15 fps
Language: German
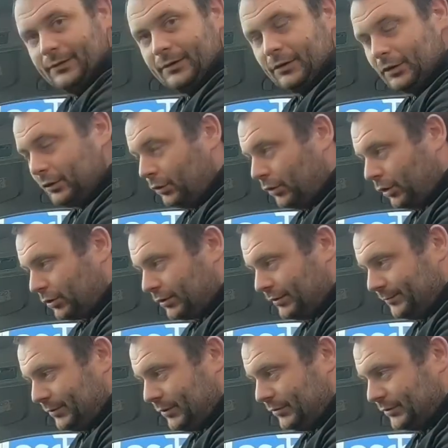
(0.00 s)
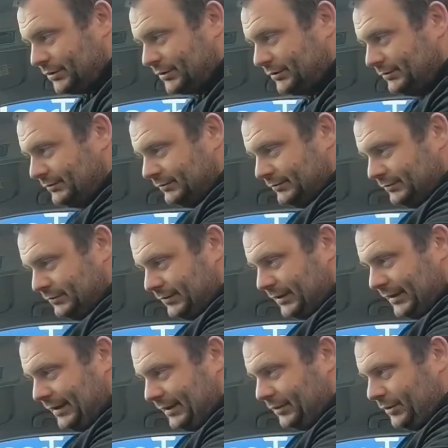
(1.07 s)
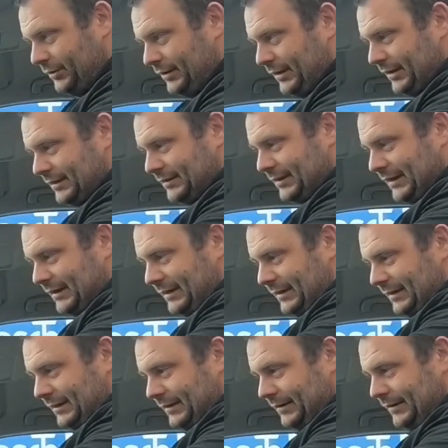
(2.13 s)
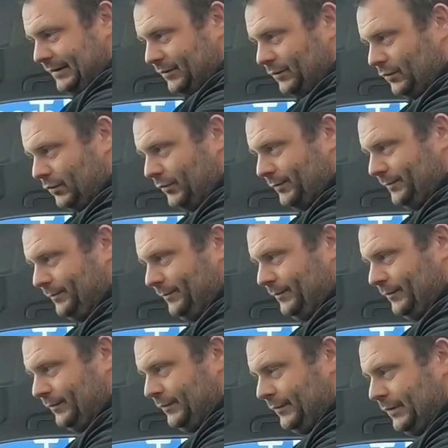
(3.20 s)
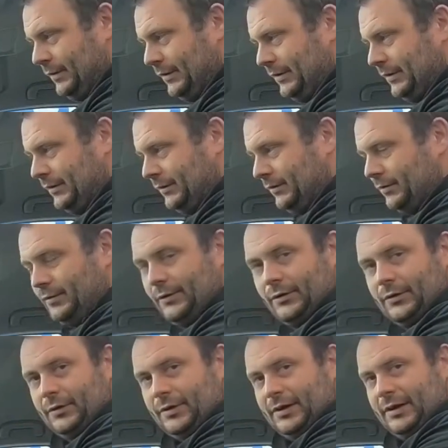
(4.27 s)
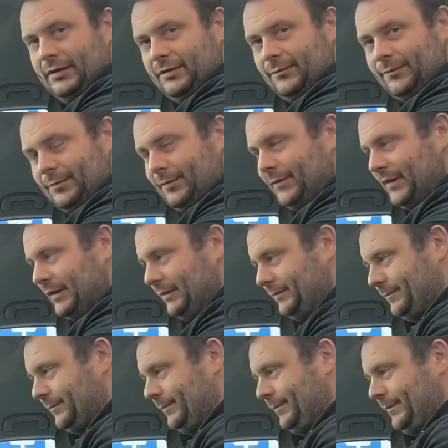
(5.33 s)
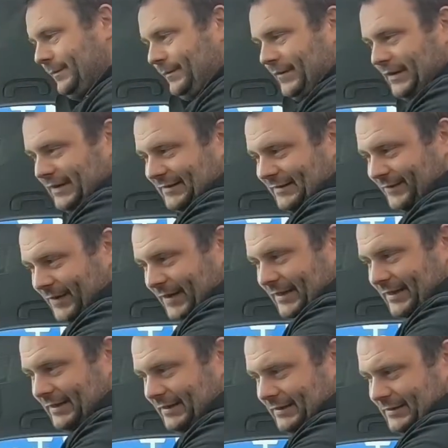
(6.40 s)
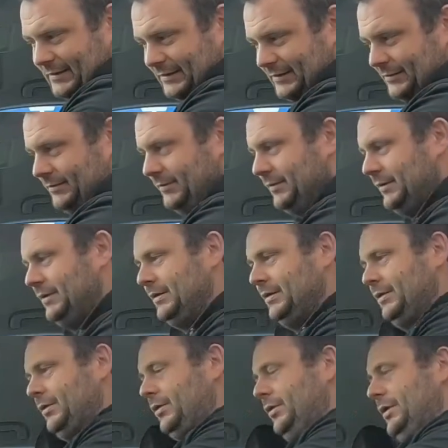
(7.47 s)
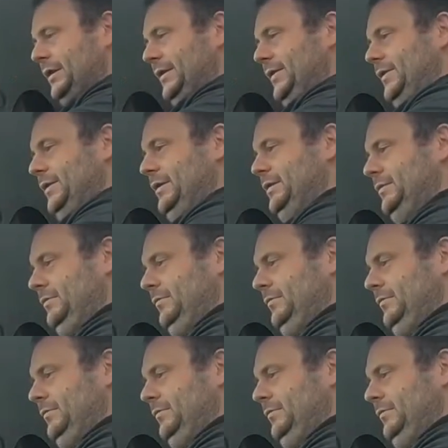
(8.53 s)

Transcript: Glocken benutzen und danach könnt ihr das Lenkrad nach oben und zu euch hin bewegen. Wenn es frei ist, könnt ihr ziehen